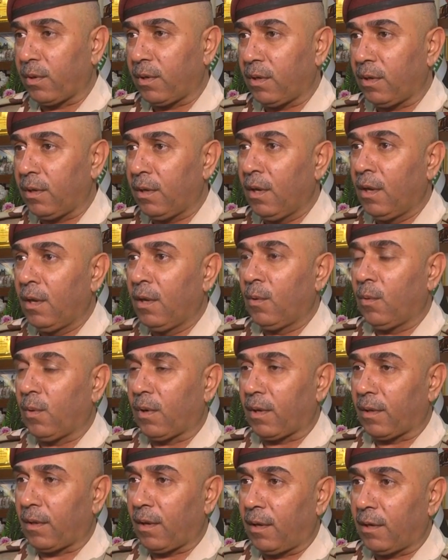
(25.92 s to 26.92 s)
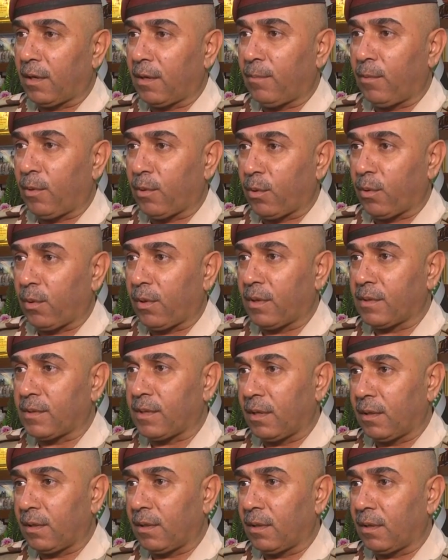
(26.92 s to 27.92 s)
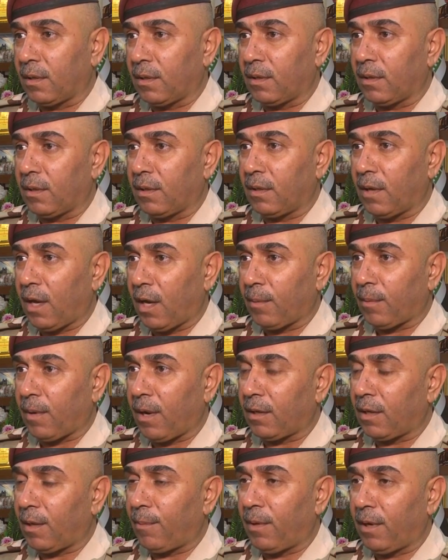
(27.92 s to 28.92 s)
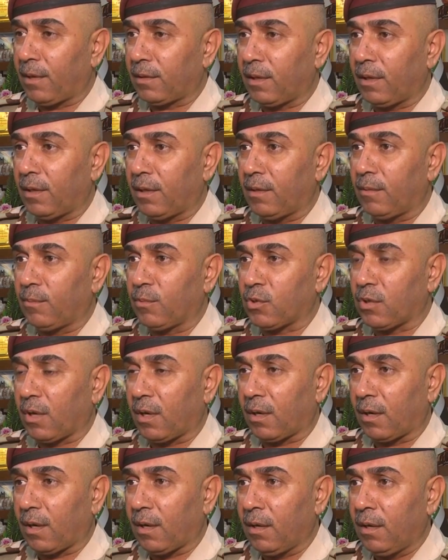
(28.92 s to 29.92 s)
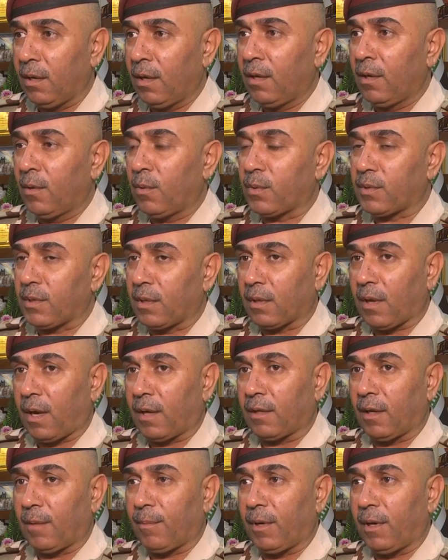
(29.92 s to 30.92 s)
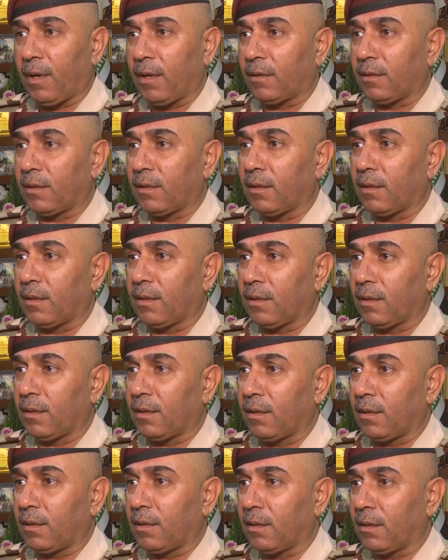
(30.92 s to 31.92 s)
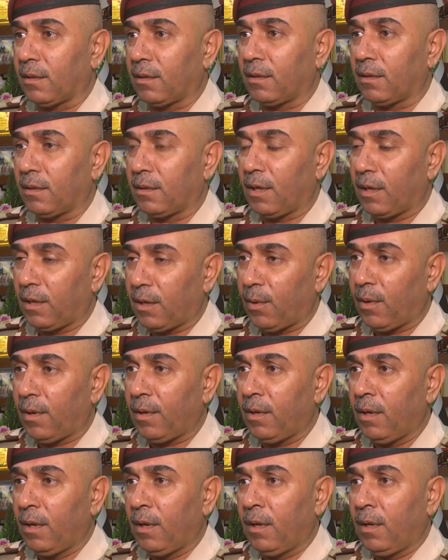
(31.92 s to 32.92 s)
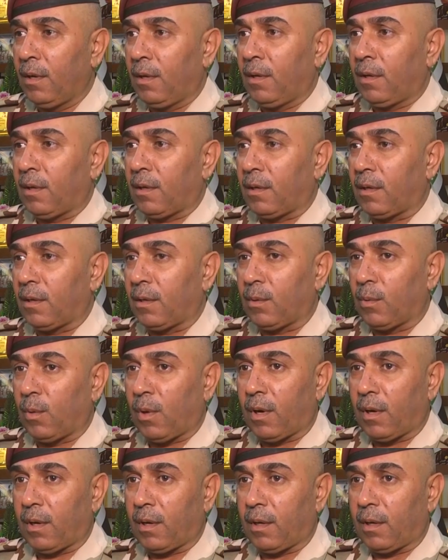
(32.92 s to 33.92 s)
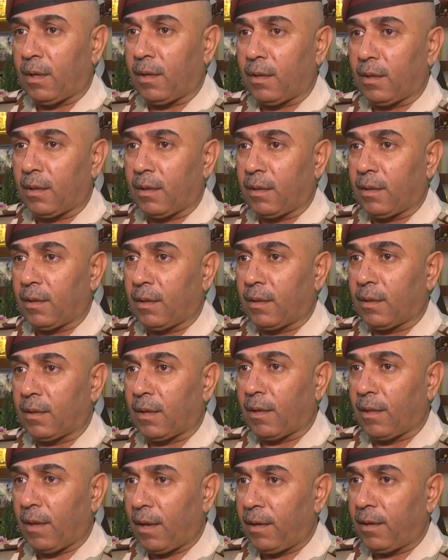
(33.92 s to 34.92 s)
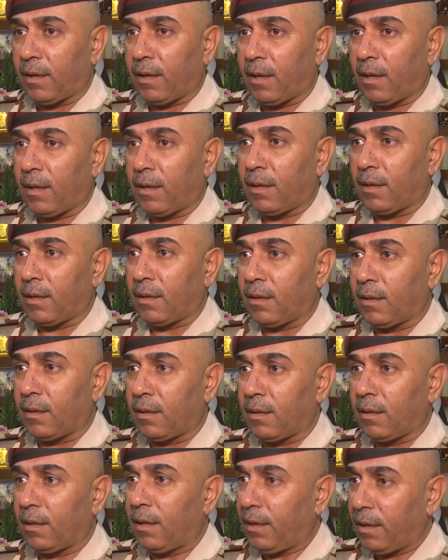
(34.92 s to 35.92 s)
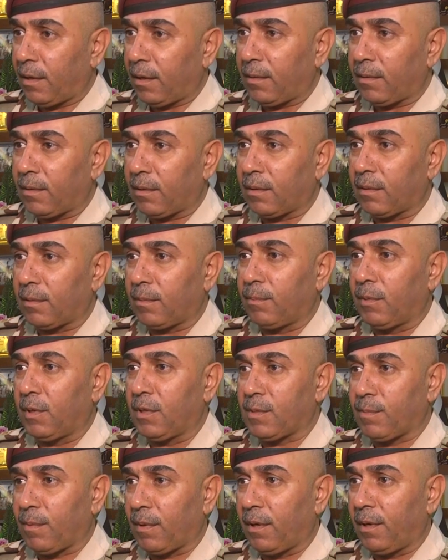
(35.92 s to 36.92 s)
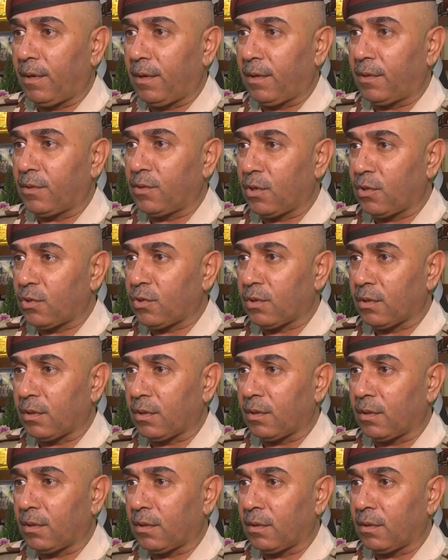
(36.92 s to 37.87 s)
دستوره وكذلك بحضور السيد نائب قائد عمليات المشتركة والسيد قائد عمليات آه، نينوى آه، وكذلك احنا آه، بالنسبة للجيش